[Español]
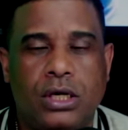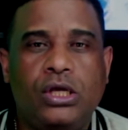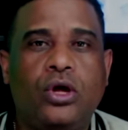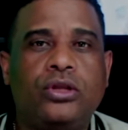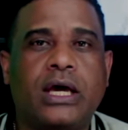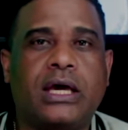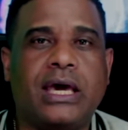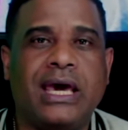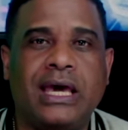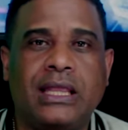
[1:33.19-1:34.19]
¿Y dónde
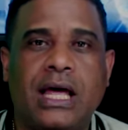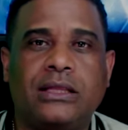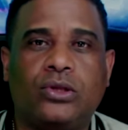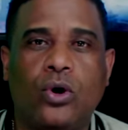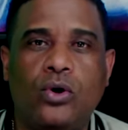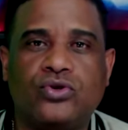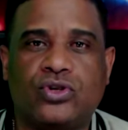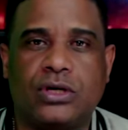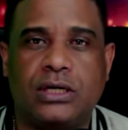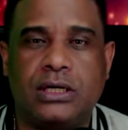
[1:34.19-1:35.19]
queda
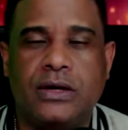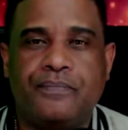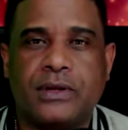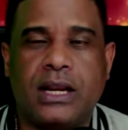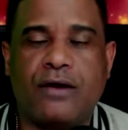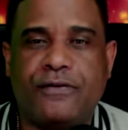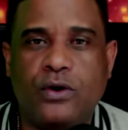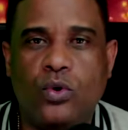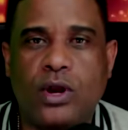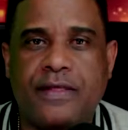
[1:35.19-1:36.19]
entonces la
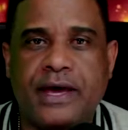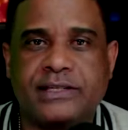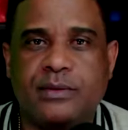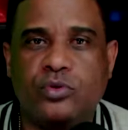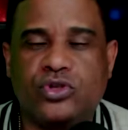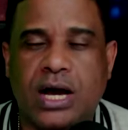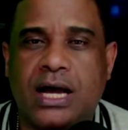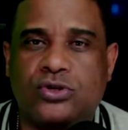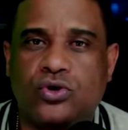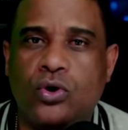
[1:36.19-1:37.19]
figura de ese
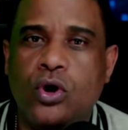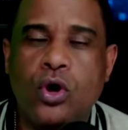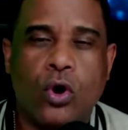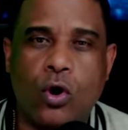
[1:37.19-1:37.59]
muchacho?